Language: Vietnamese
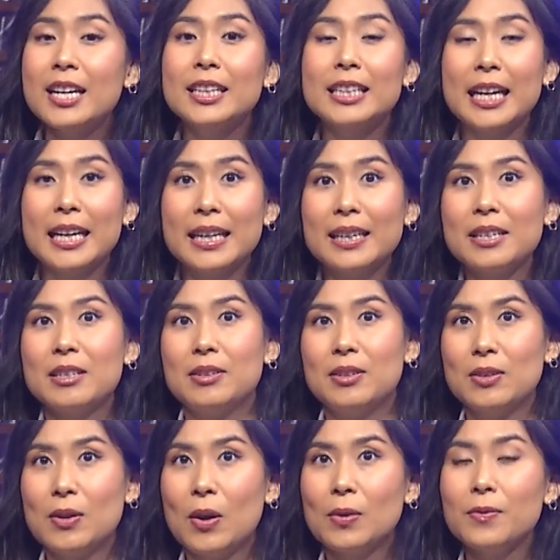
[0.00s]
Thì
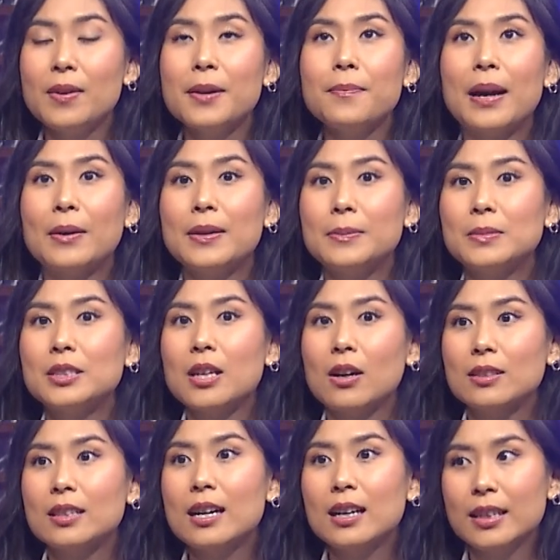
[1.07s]
đối với bảo hiểm trọn
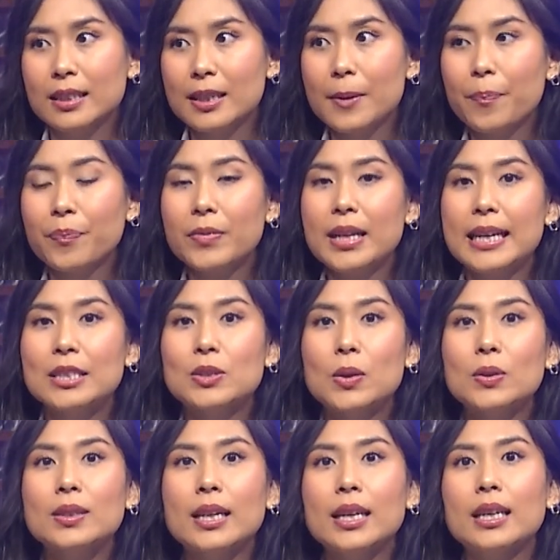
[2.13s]
đời đó, cái
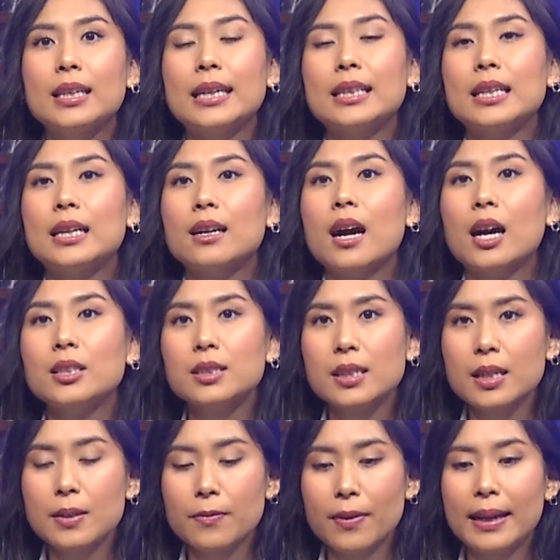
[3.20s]
số tiền, cái tiền cost
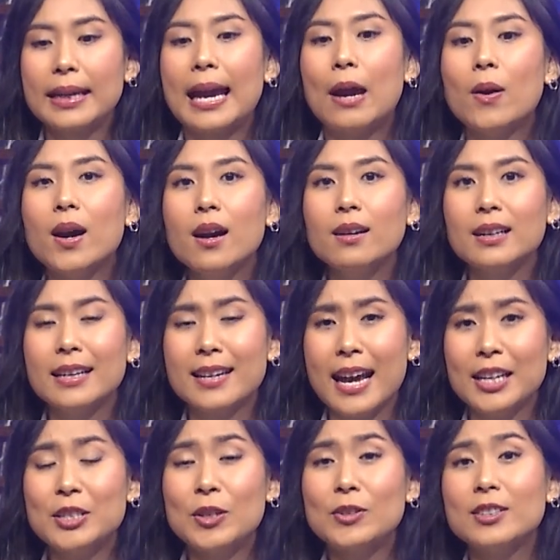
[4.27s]
đó phải cao hơn là
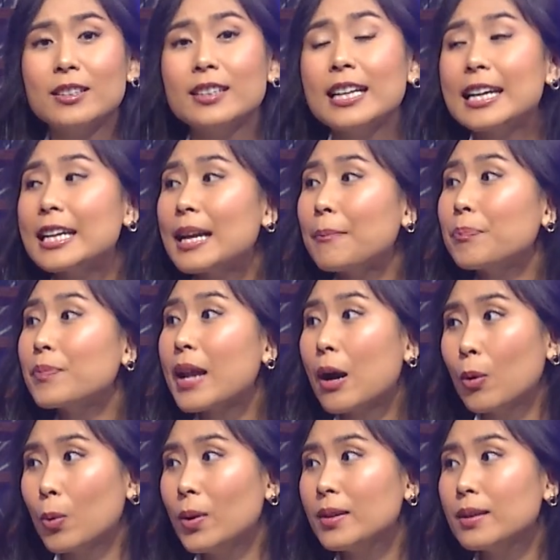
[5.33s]
để cho những cái năm
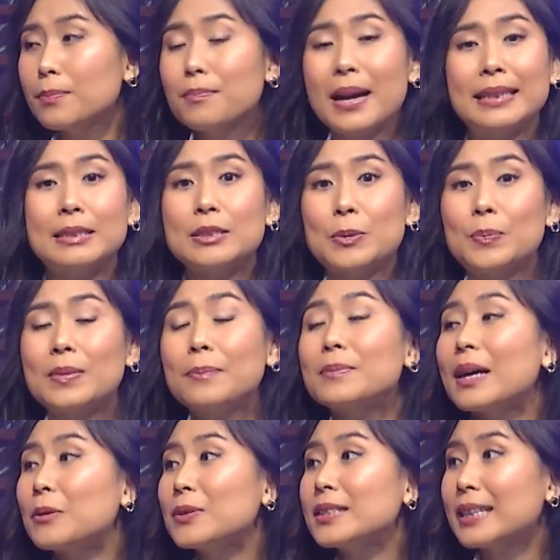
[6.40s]
đầu á, những 30 năm
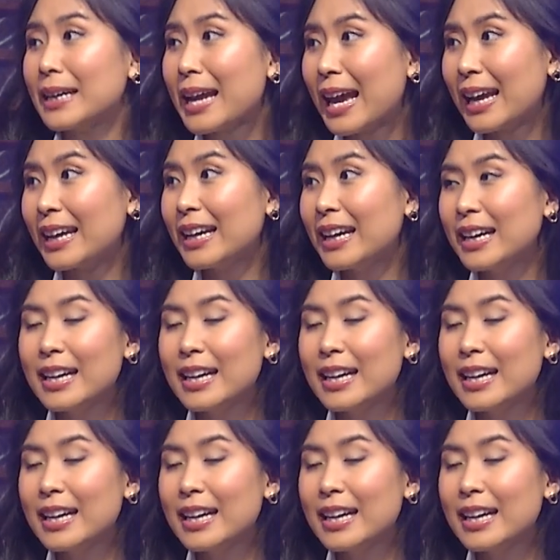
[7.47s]
đầu đi chẳng hạn.